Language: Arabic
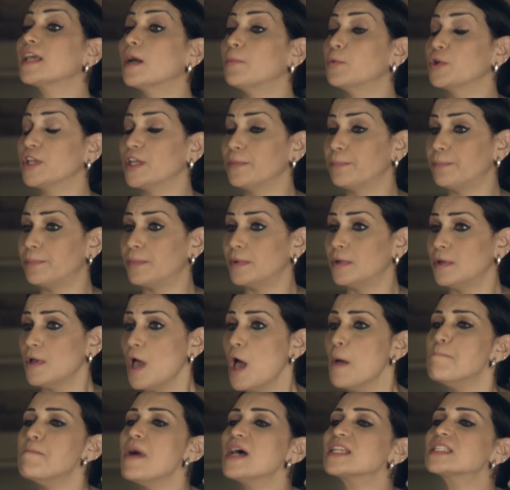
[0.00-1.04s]
يا منيب
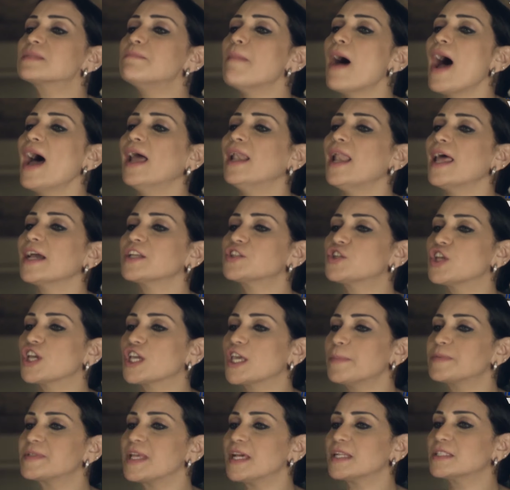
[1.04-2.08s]
ما اسمحلكش
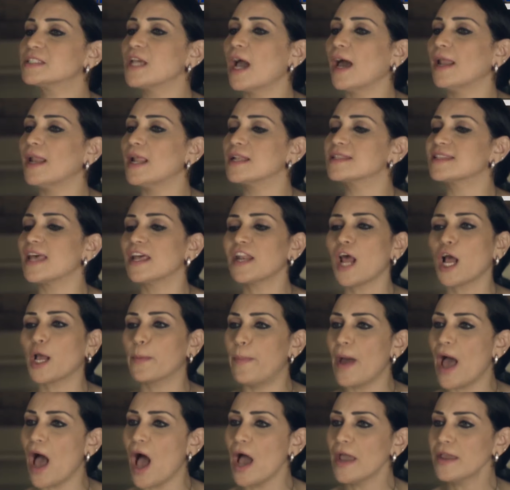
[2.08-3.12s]
تجيب سيرتي على لسانك
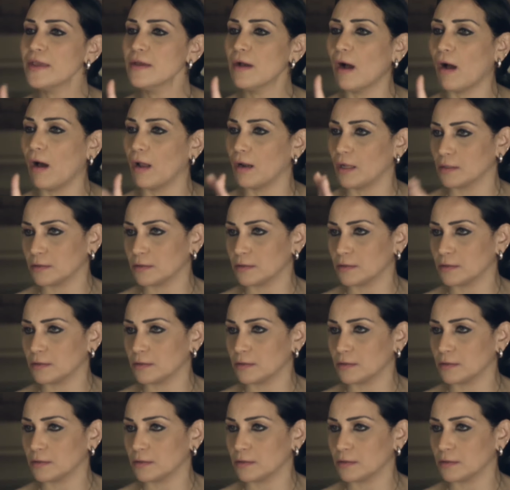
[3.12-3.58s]
باي غلط